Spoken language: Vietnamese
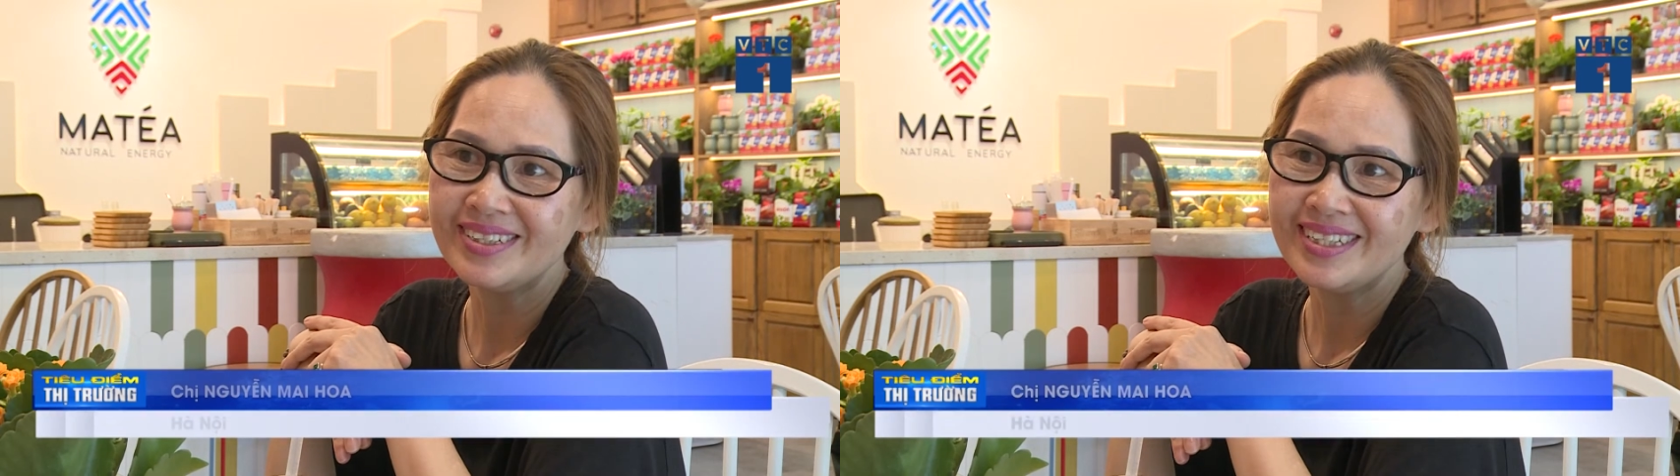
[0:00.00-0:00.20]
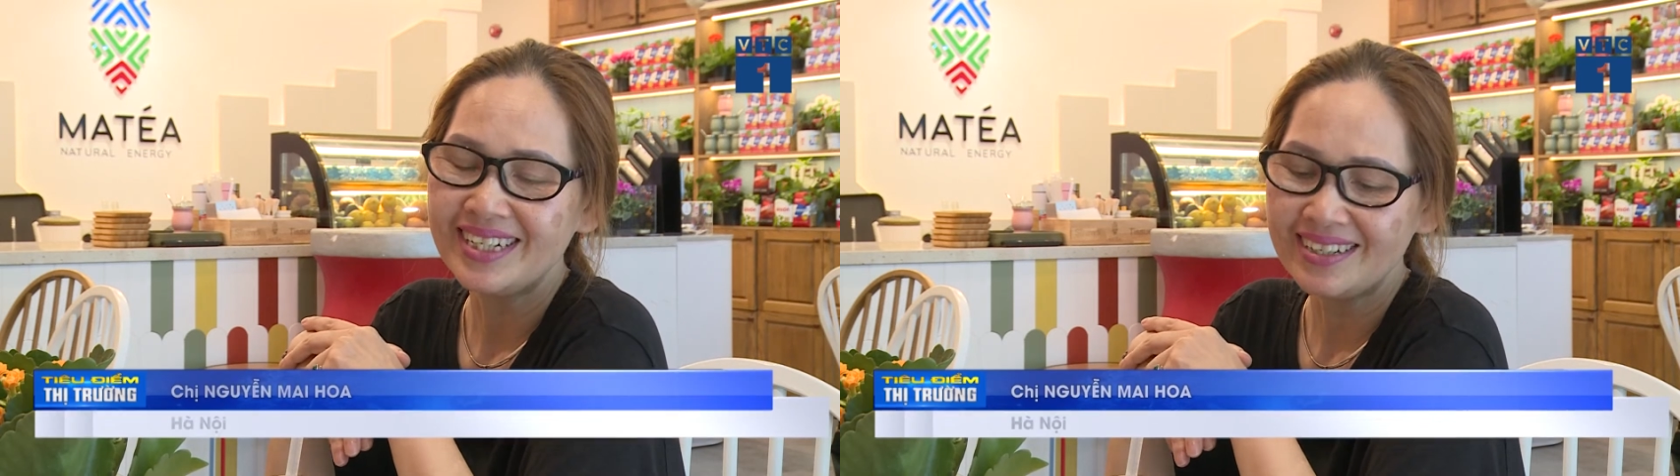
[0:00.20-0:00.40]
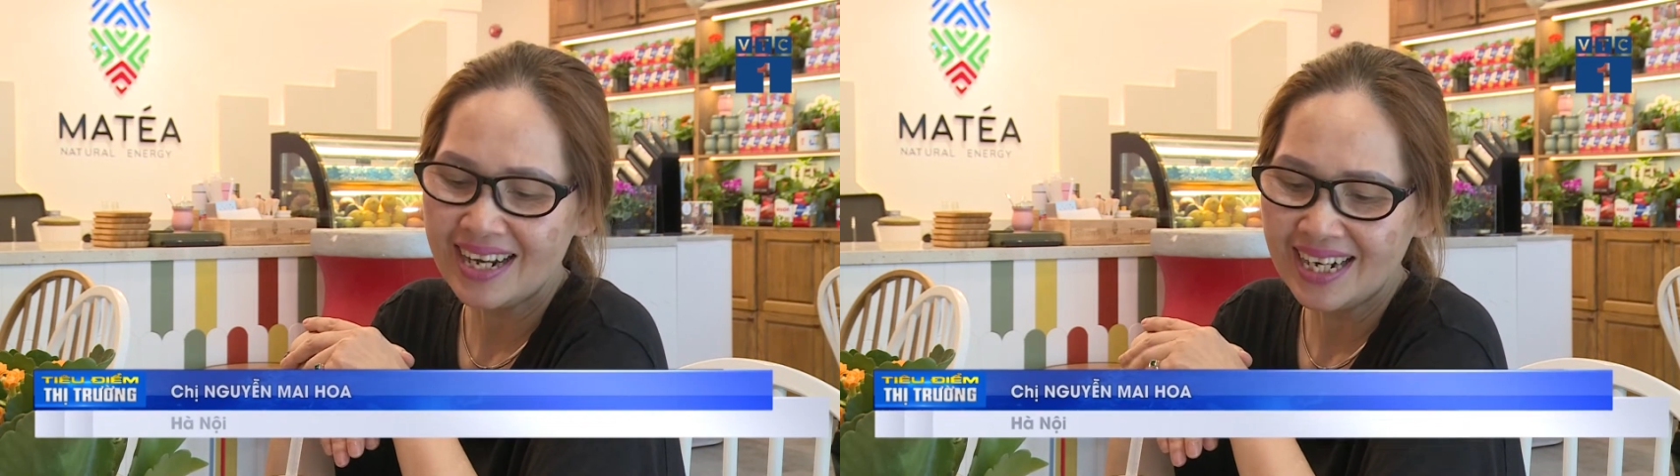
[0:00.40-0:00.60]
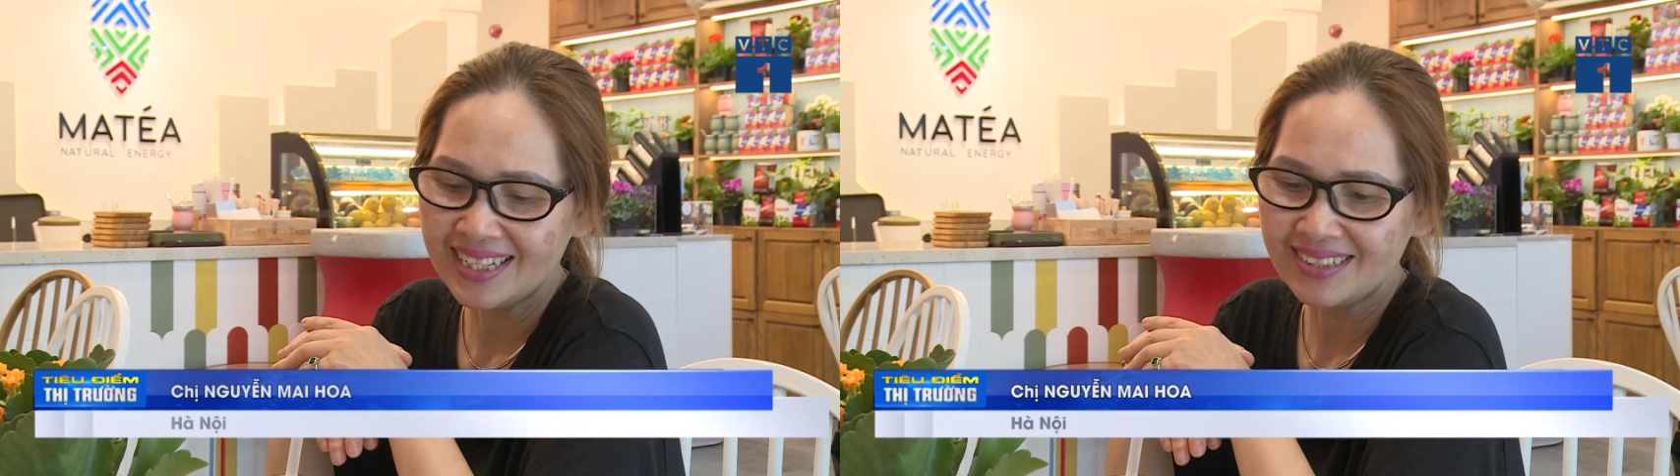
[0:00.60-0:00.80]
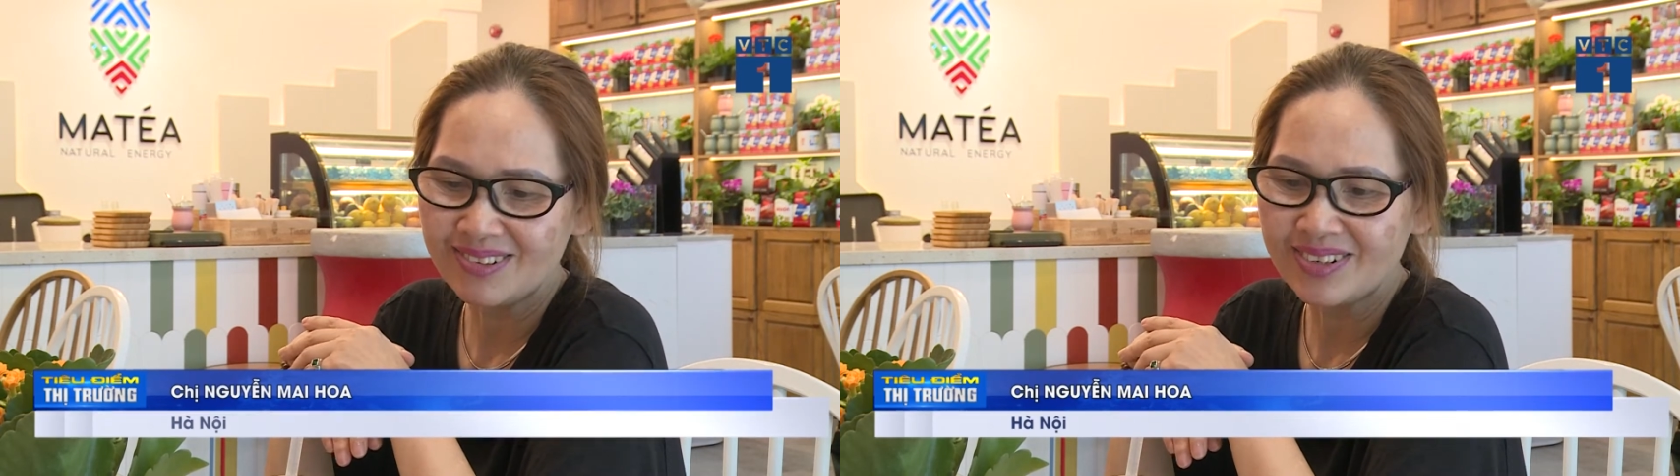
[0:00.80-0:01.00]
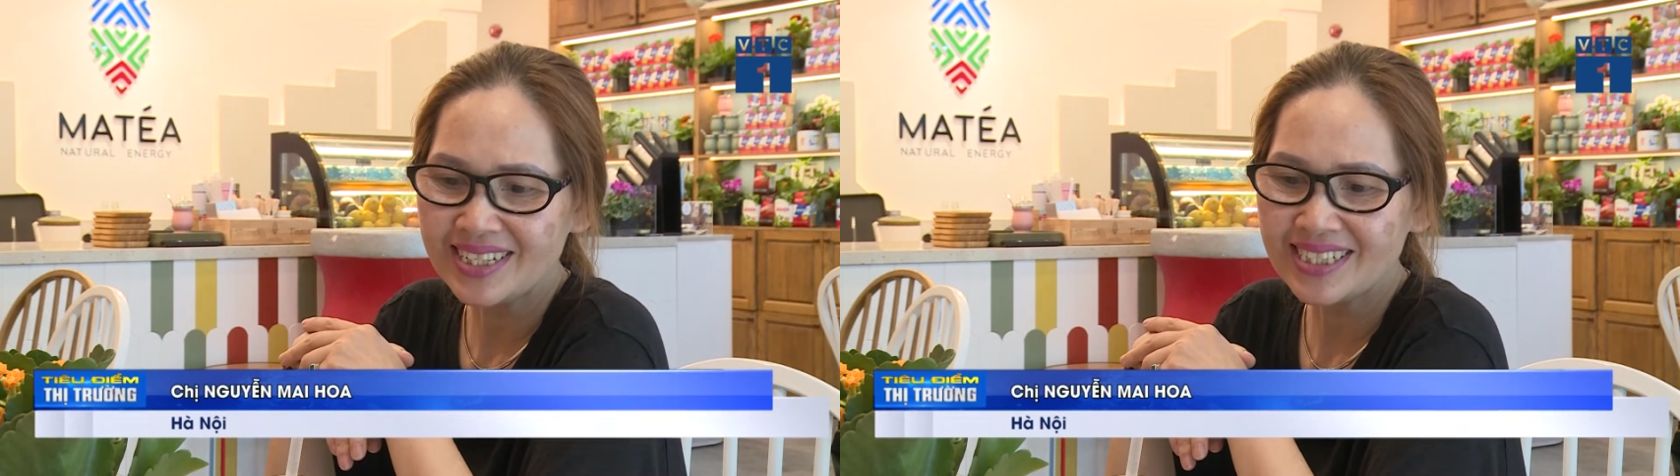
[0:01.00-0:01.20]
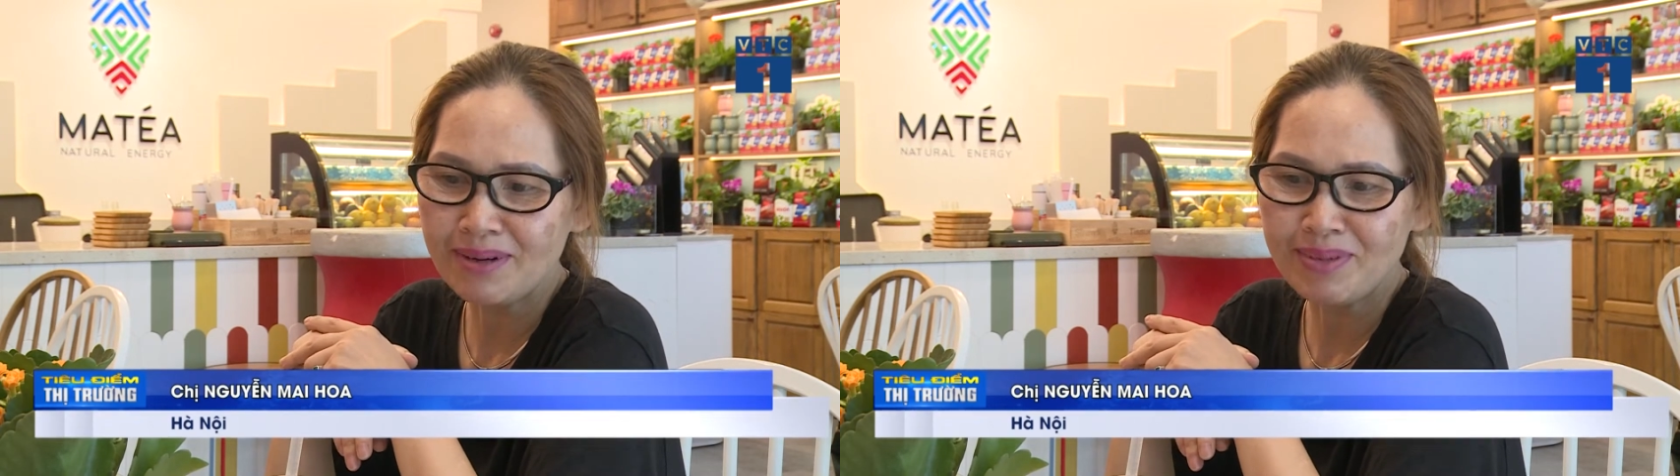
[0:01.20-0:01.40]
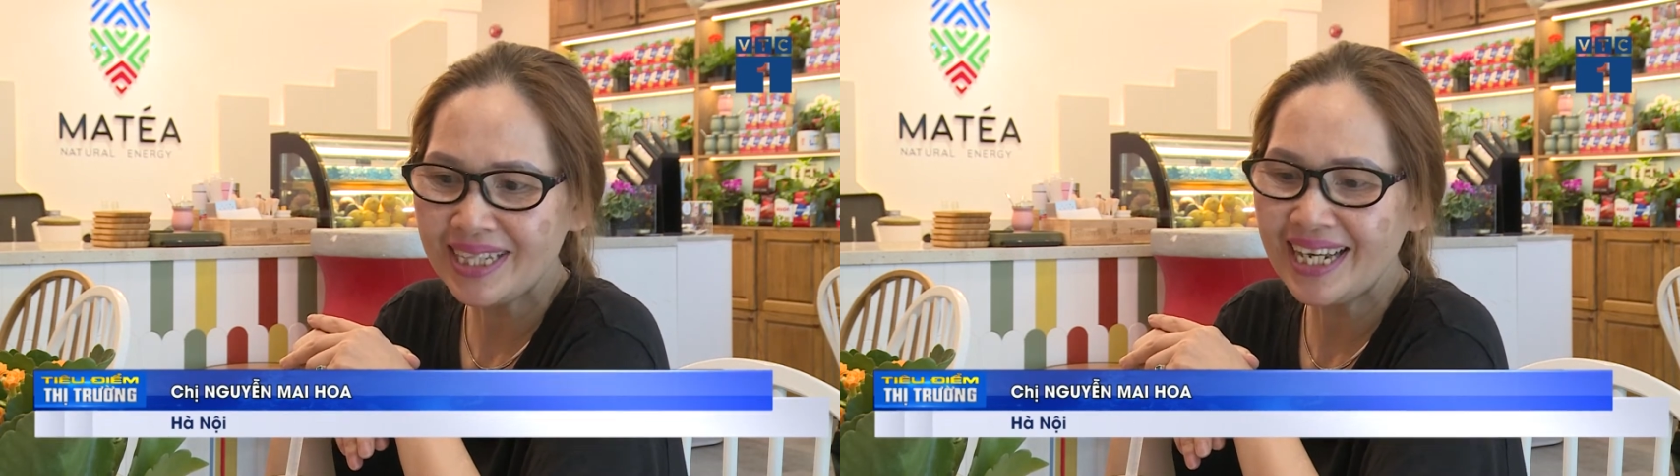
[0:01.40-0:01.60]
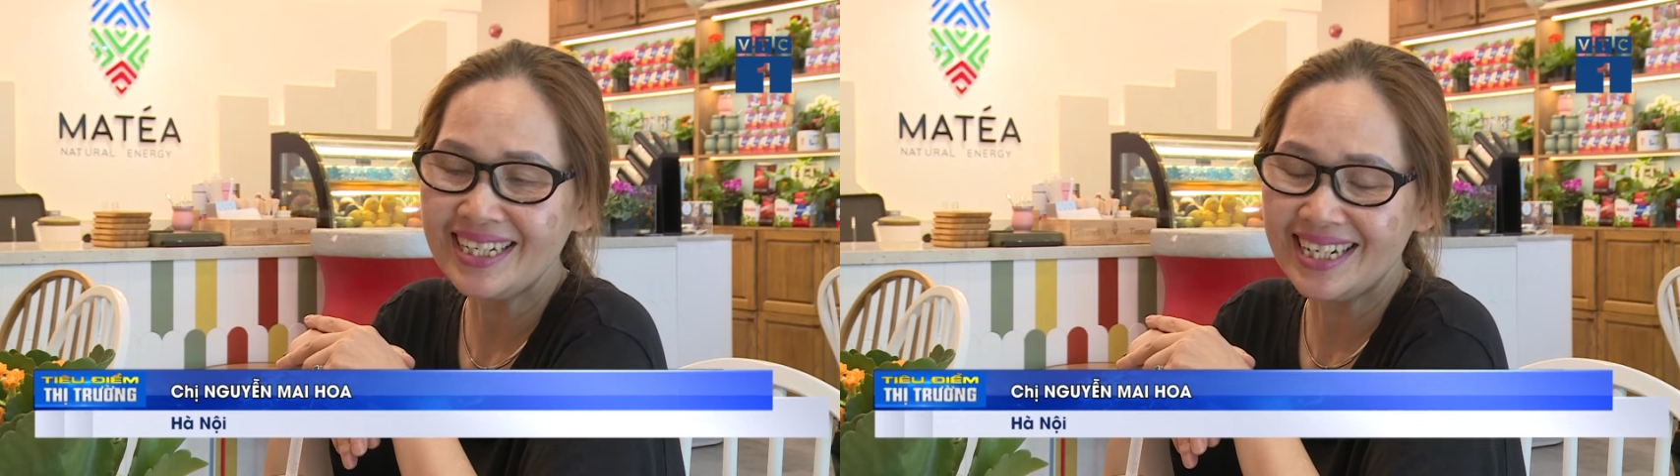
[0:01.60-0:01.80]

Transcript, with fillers: Nên là uống trà mate